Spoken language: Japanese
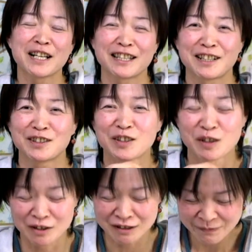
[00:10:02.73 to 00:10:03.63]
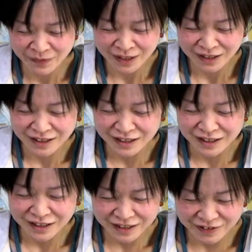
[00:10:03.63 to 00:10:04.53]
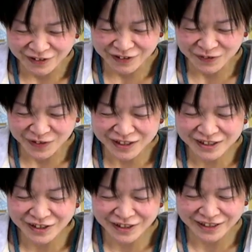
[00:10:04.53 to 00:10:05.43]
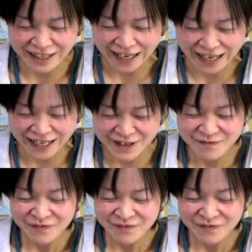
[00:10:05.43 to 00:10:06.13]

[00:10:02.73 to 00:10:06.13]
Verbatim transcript: れてるのどう面白いね